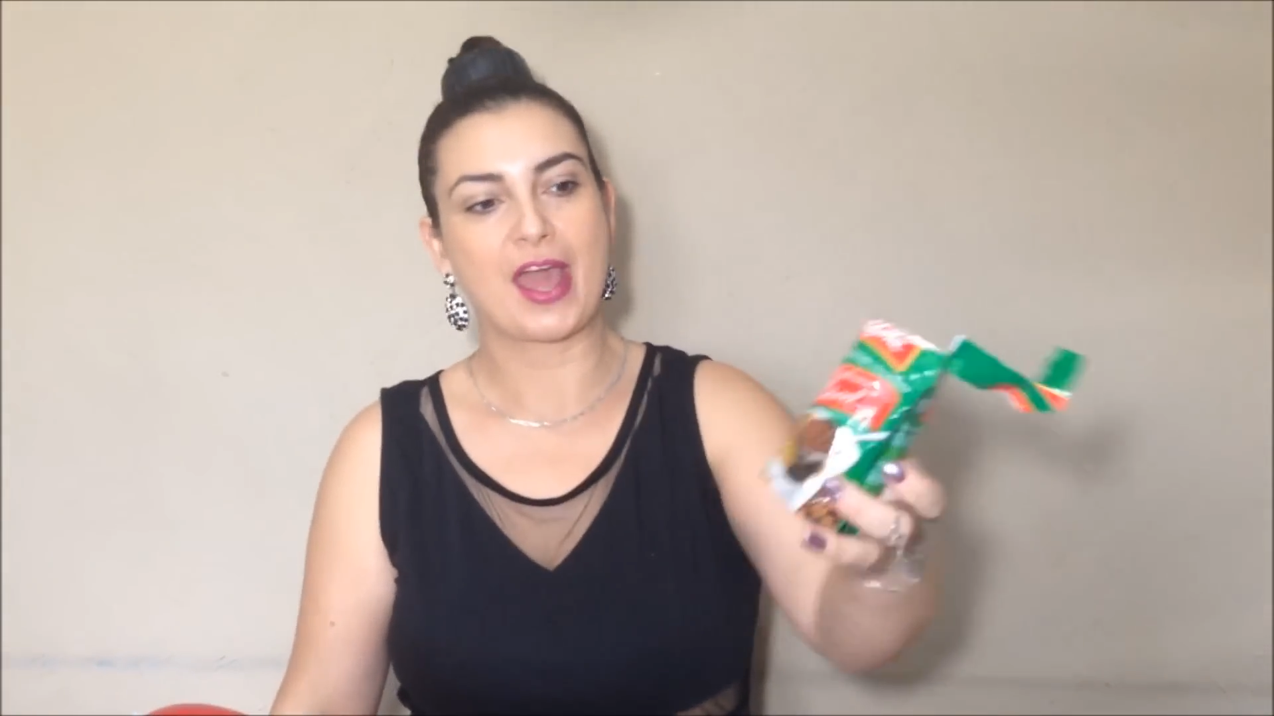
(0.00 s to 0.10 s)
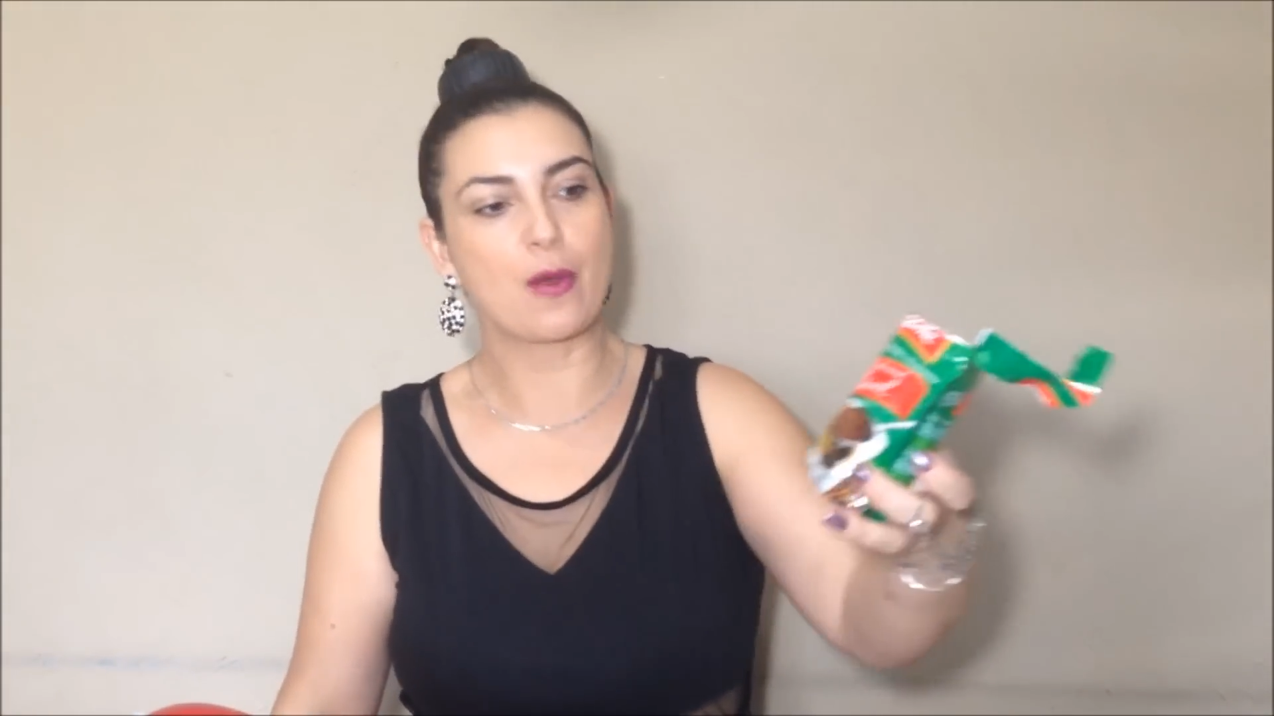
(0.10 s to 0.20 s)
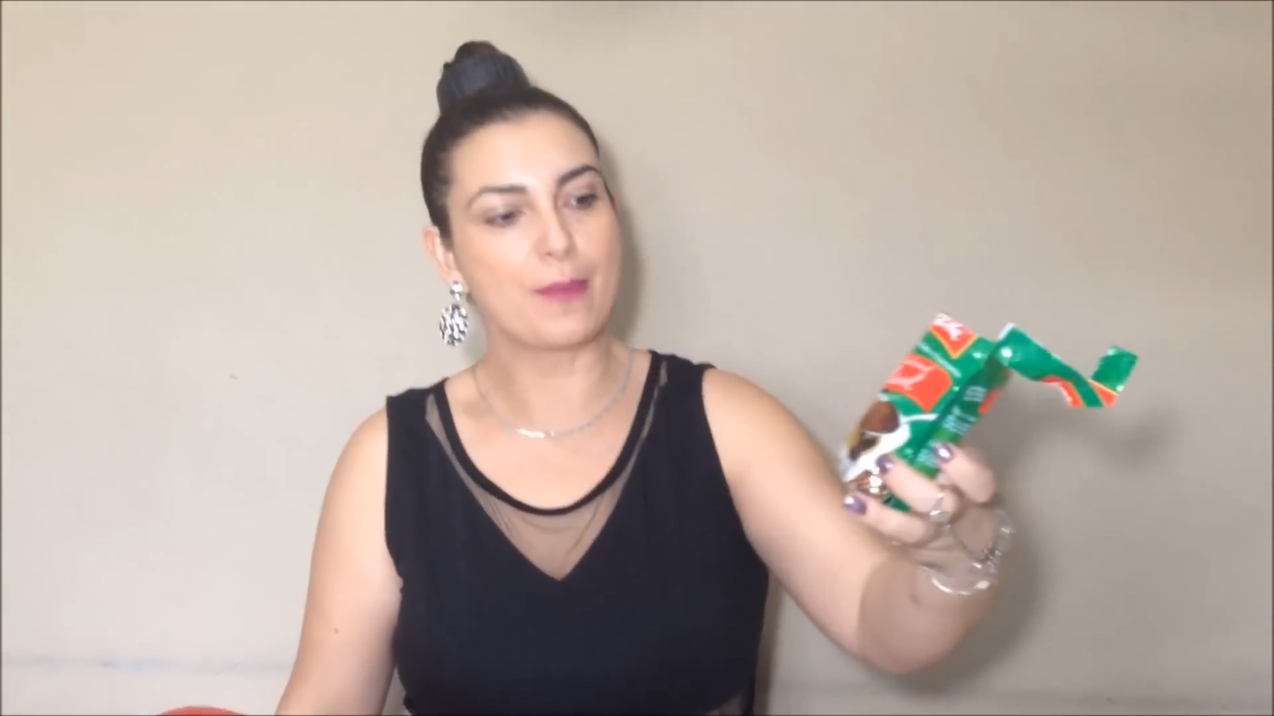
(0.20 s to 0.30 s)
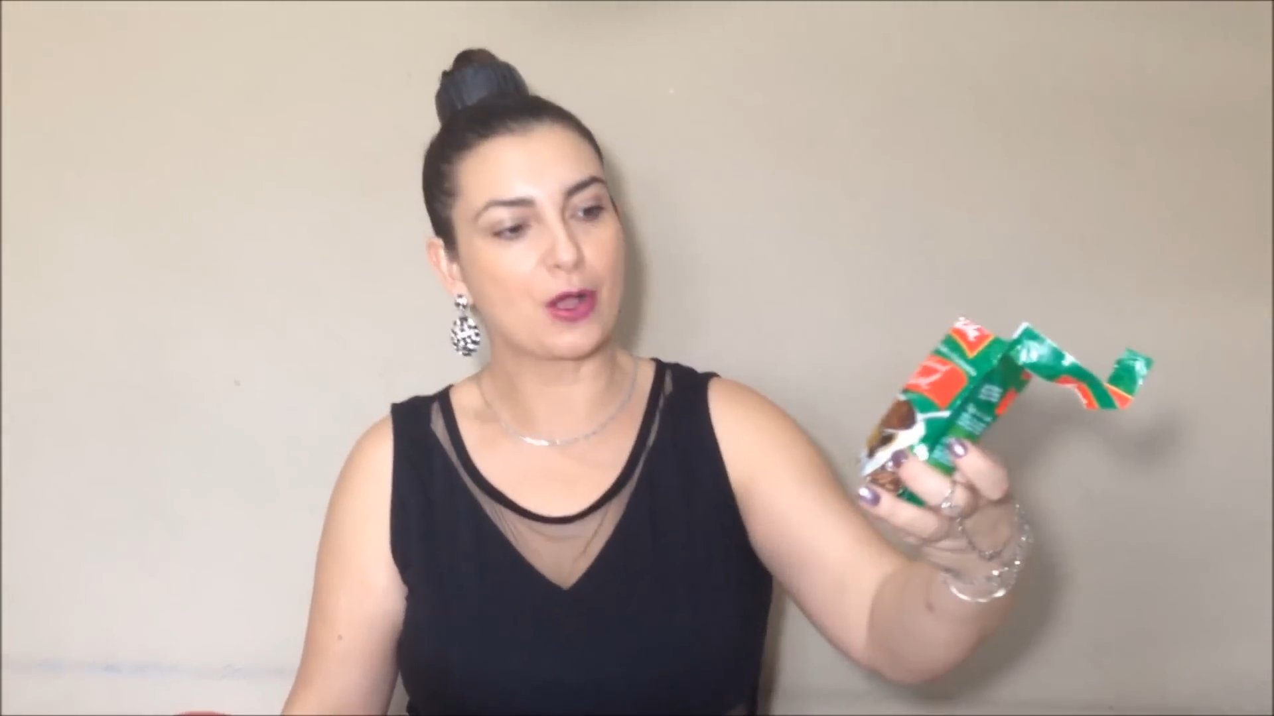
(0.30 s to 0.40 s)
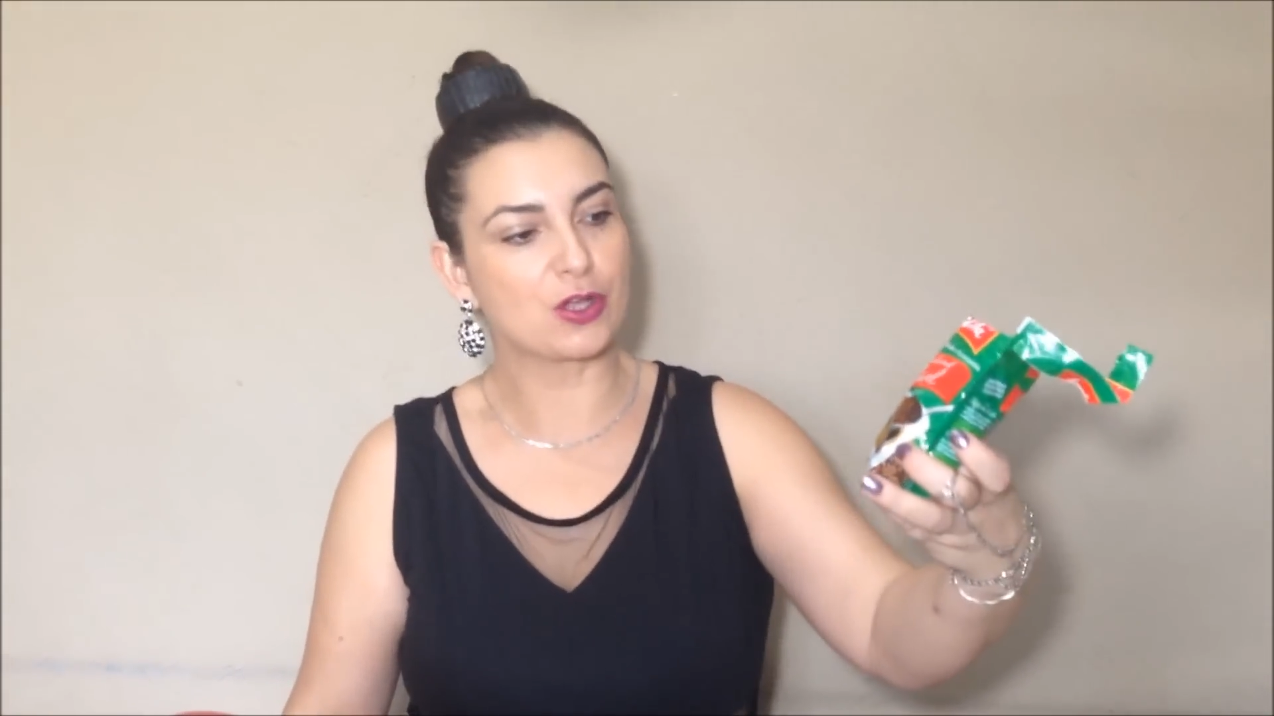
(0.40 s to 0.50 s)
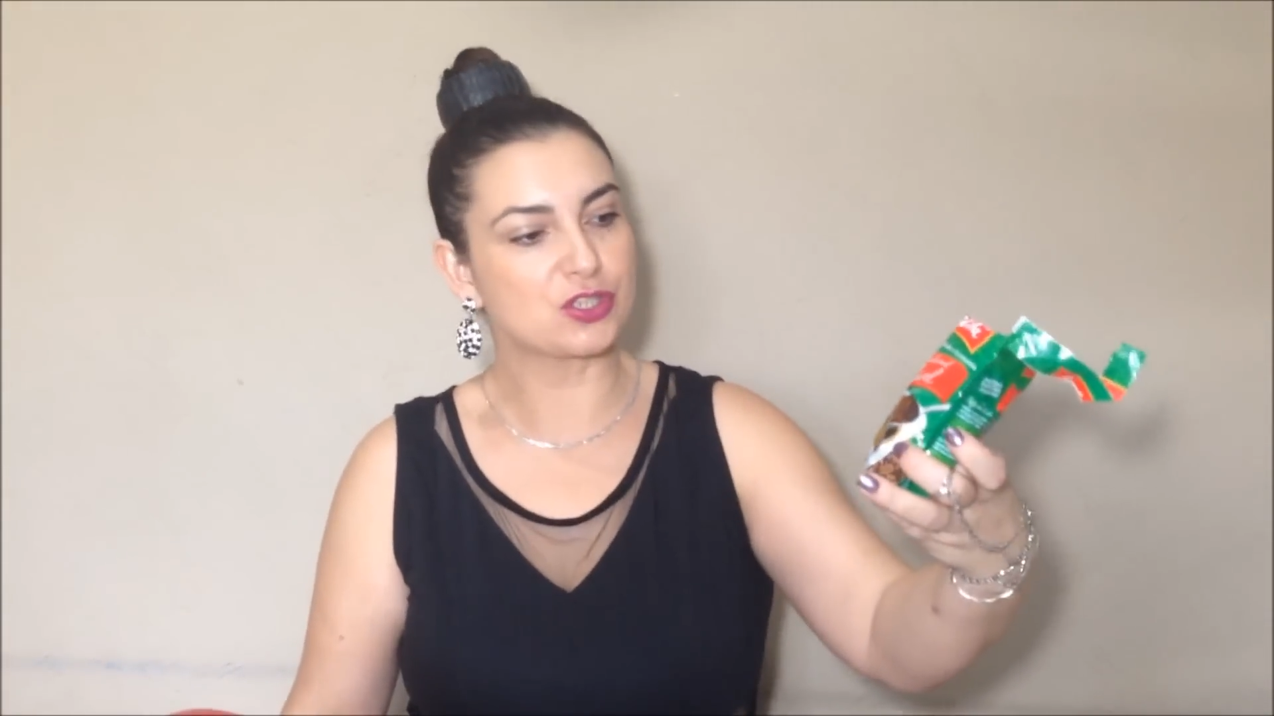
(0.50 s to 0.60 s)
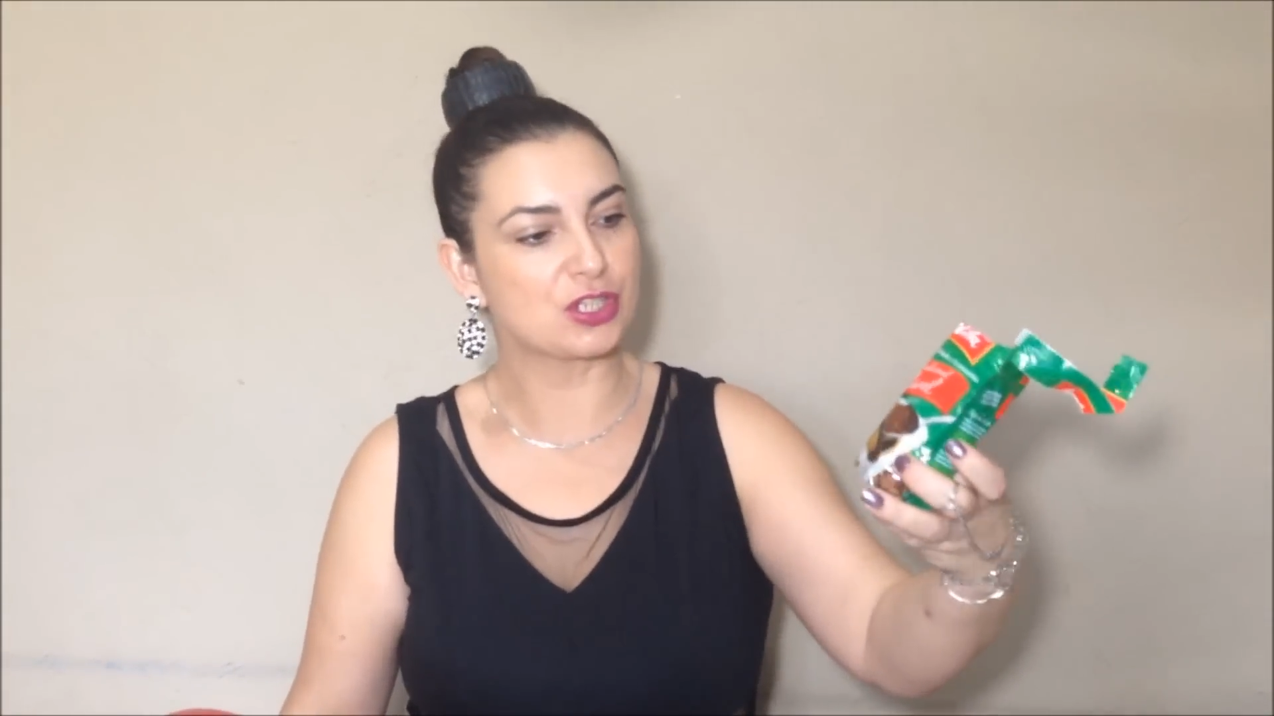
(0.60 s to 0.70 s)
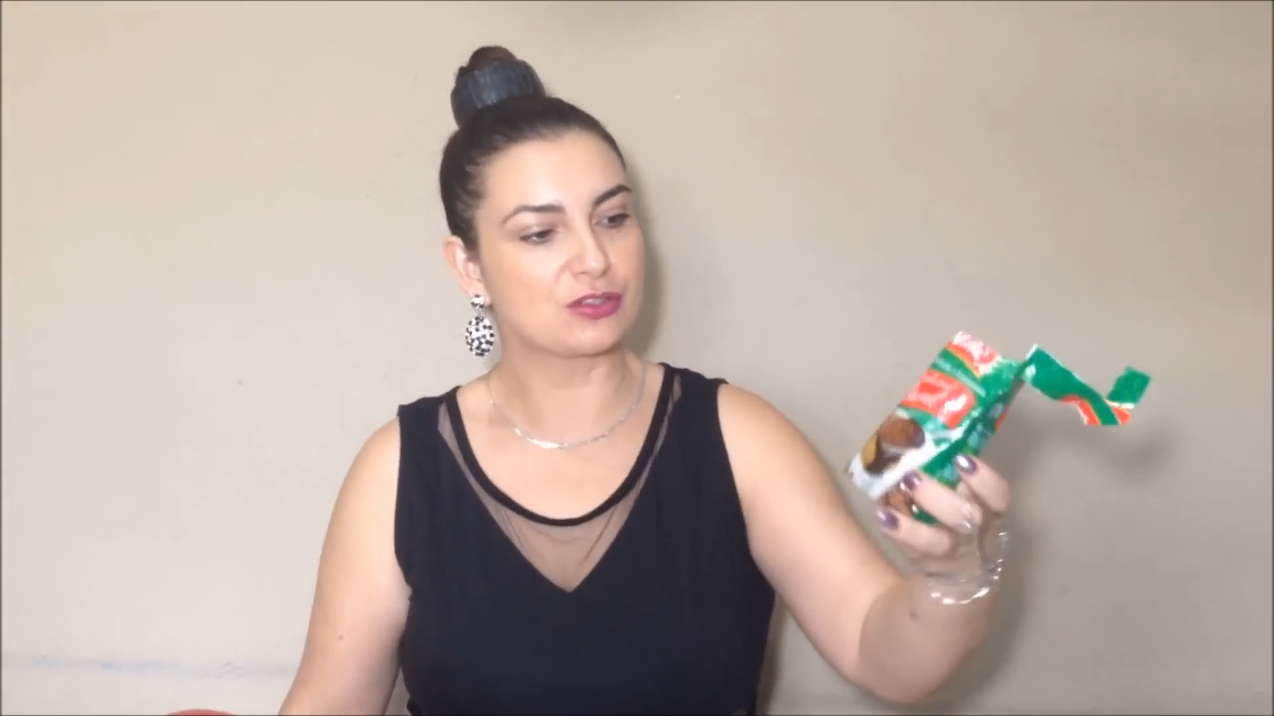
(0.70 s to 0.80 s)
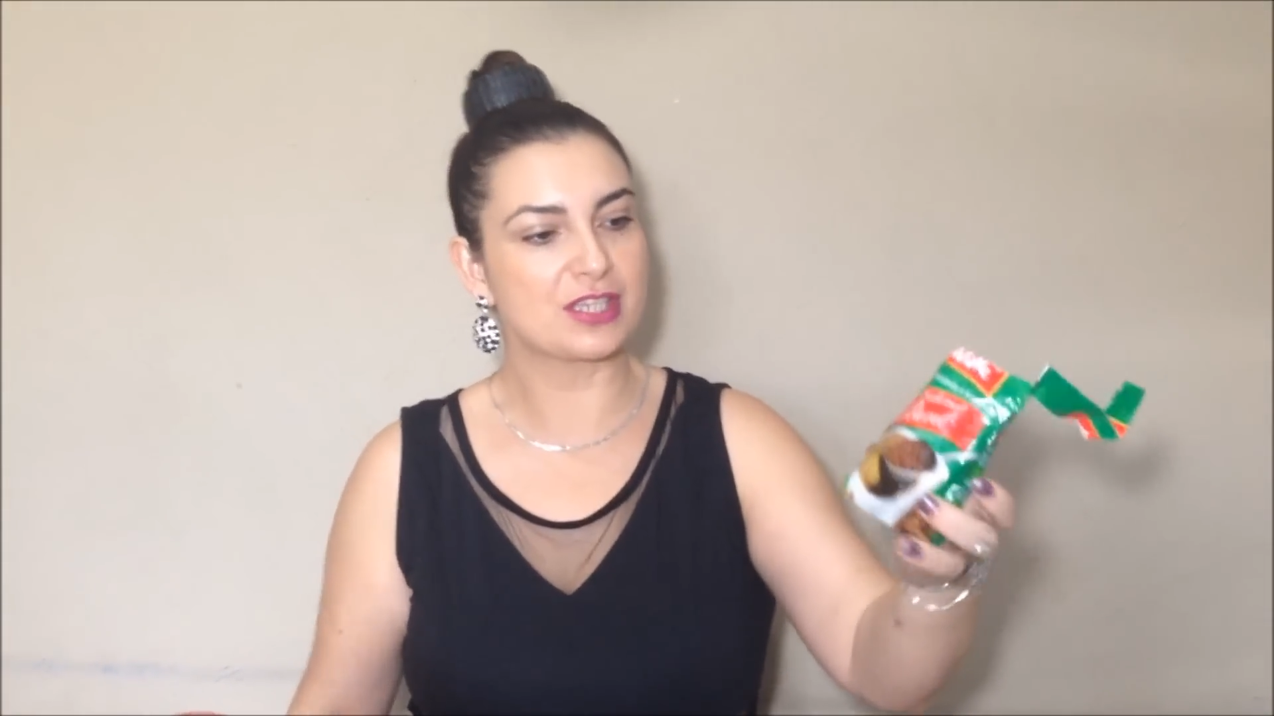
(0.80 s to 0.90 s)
É um pacotinho